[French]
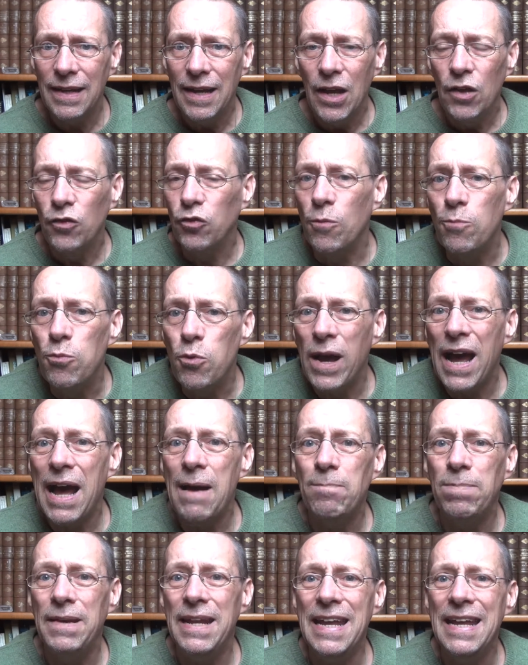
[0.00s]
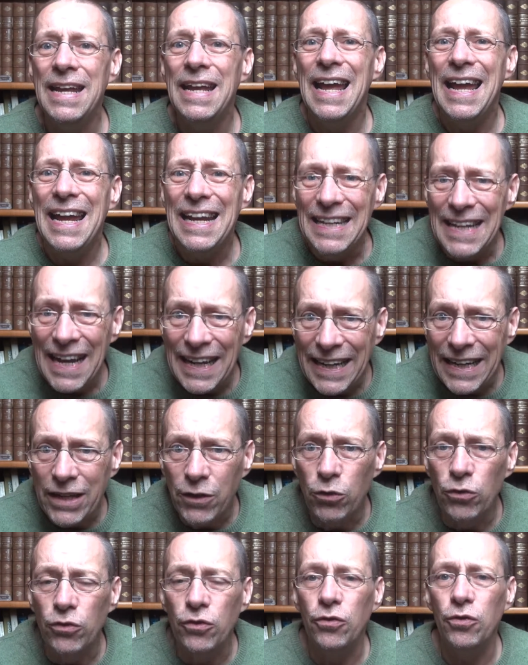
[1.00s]
ce qu'on pourrait appeler
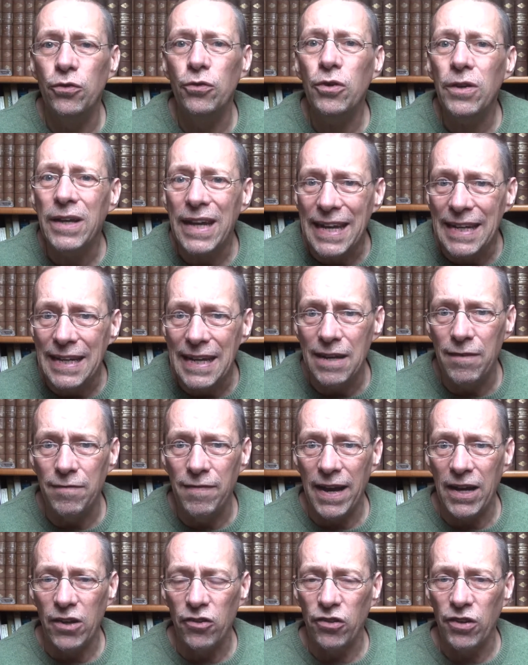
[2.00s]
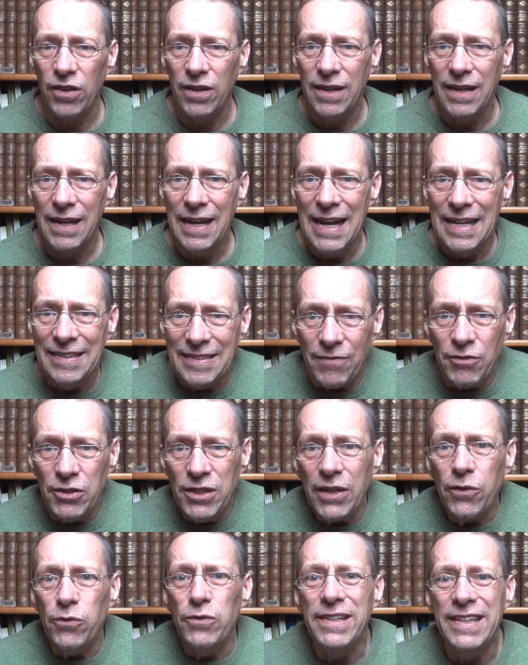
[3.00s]
l'agriculture et l'élevage. Ça veut
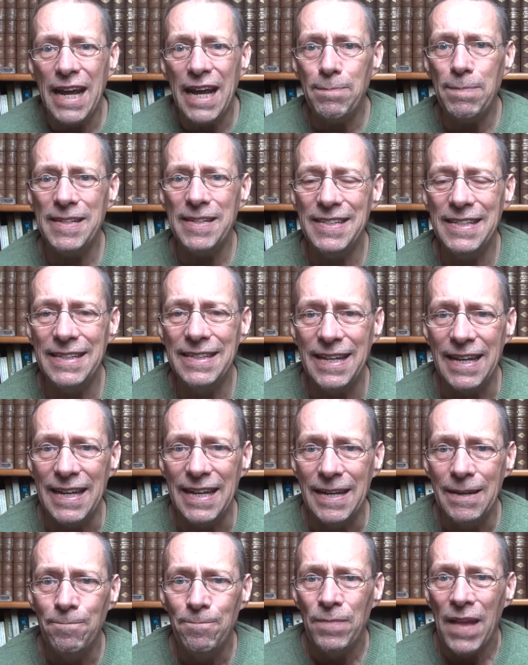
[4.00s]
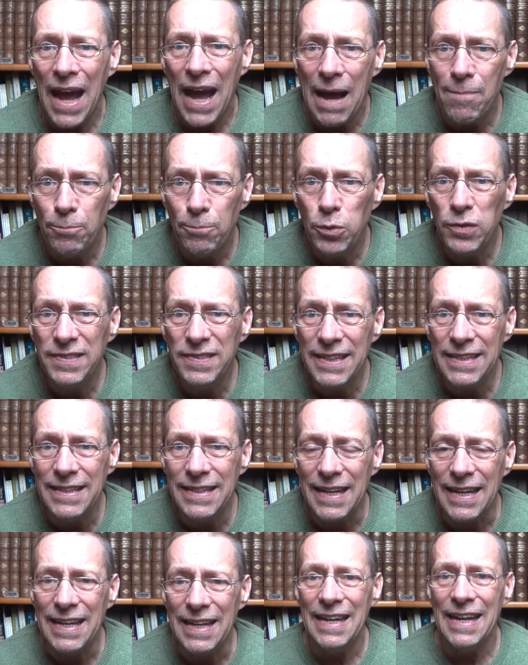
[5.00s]
dire une capacité à
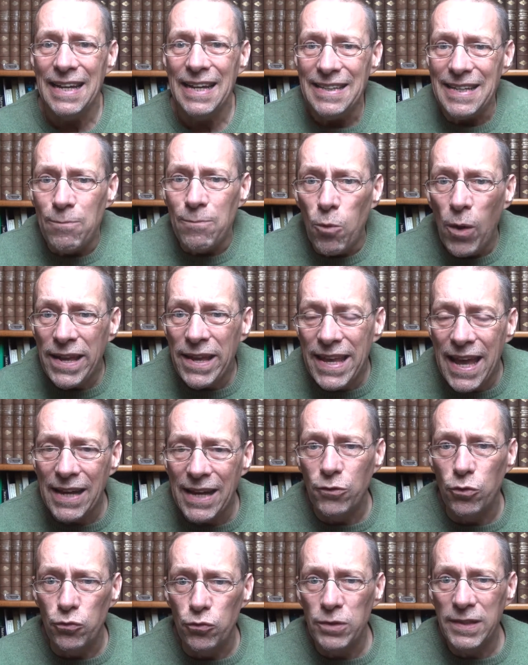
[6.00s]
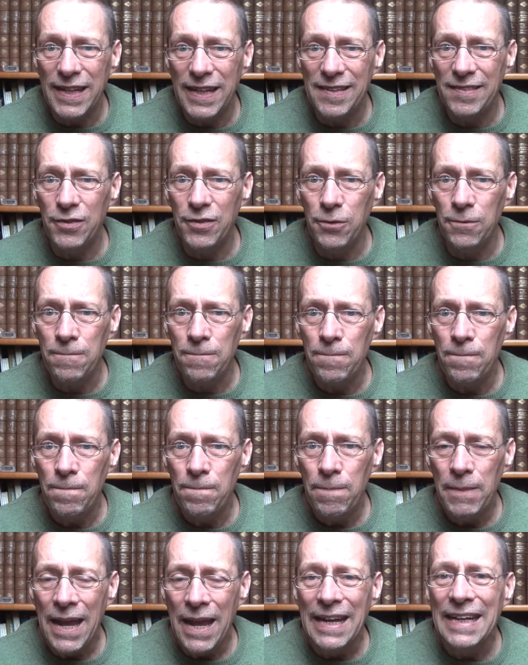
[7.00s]
posséder des moyens de nutrition
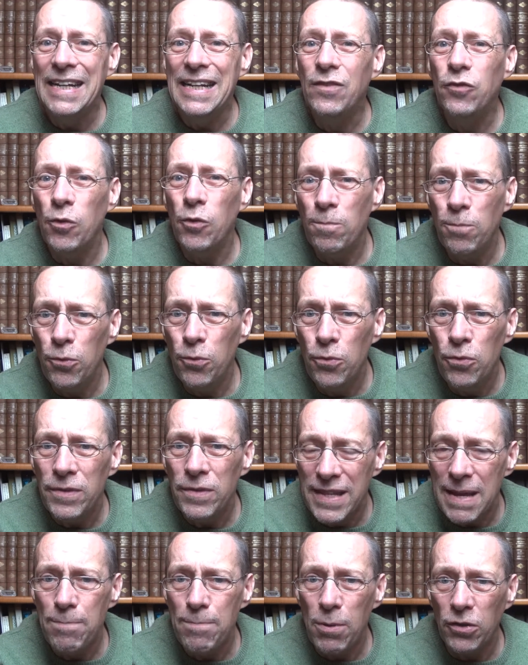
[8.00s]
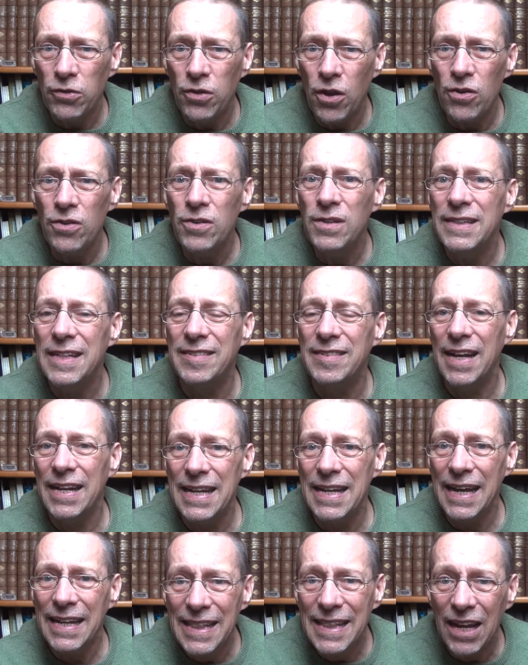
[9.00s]
qui ne sont plus dépendants des
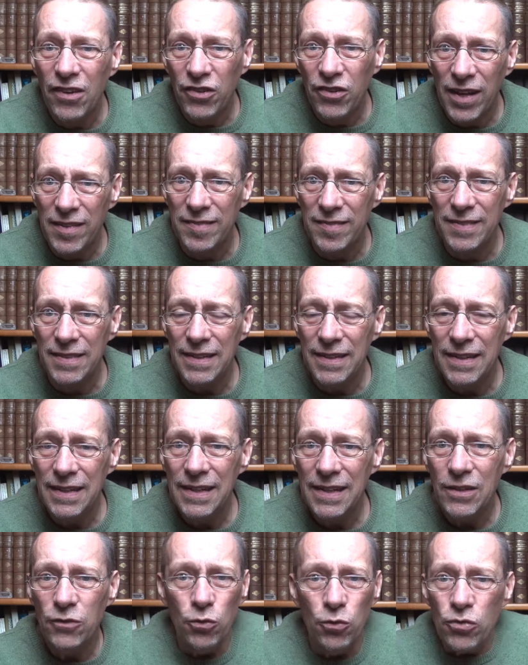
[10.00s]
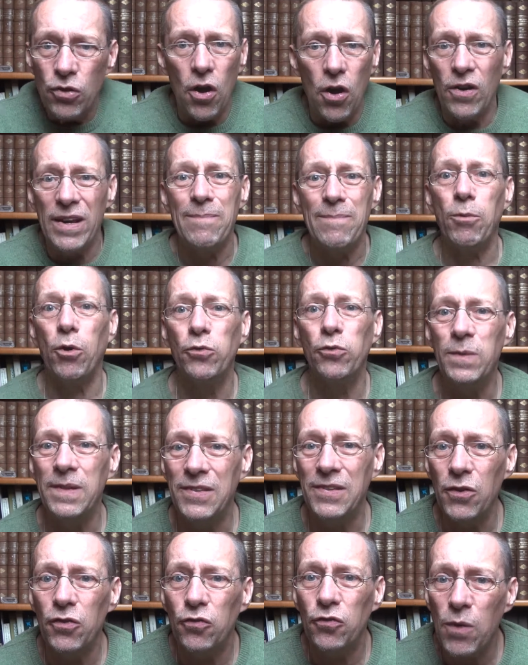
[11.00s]
aléas de la chasse, donc en les
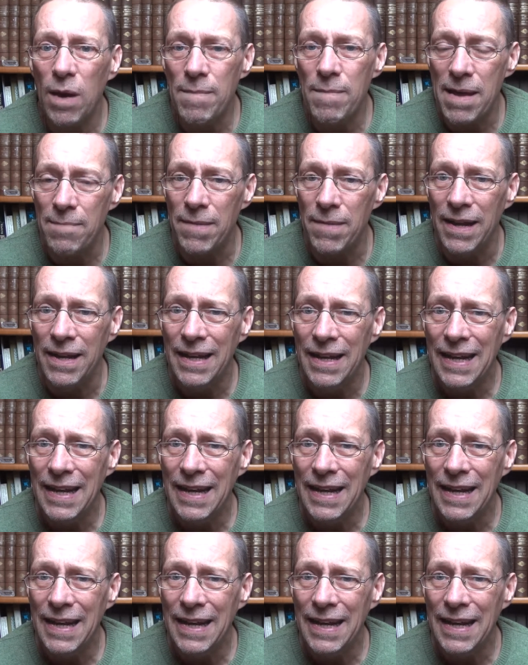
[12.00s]
produisant soi-même.